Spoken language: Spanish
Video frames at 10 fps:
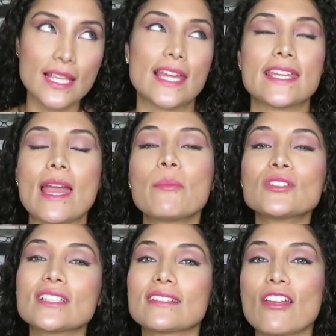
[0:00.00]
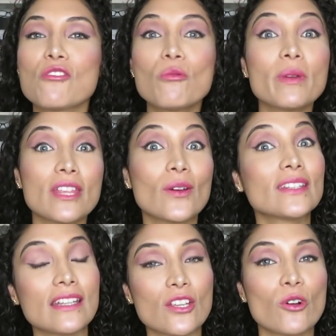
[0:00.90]
Sí, ya hemos tratado en un video
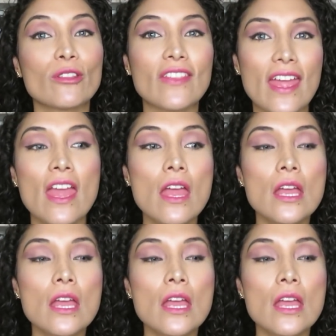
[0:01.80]
anterior de